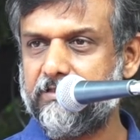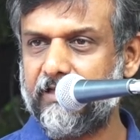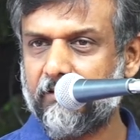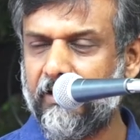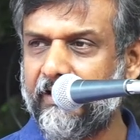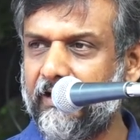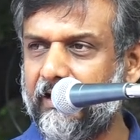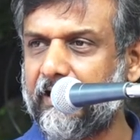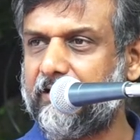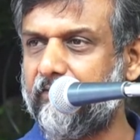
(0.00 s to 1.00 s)
ஜெர்மனியில
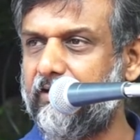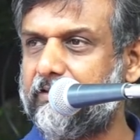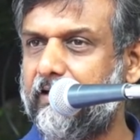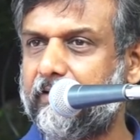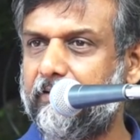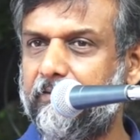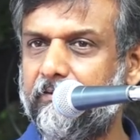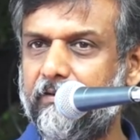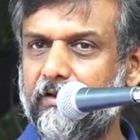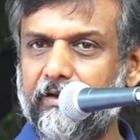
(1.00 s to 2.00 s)
கட்டவிழ்த்தார்கள்
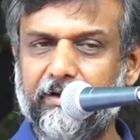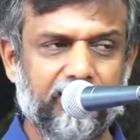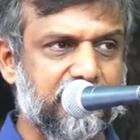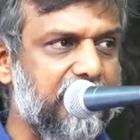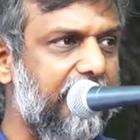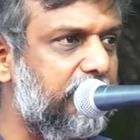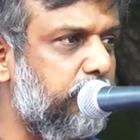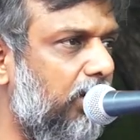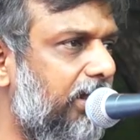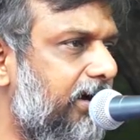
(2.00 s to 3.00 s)
இடதுசாரி
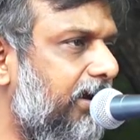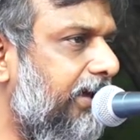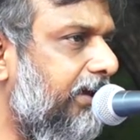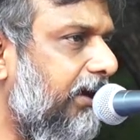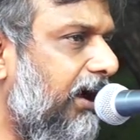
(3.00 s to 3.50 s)
தோழர்களை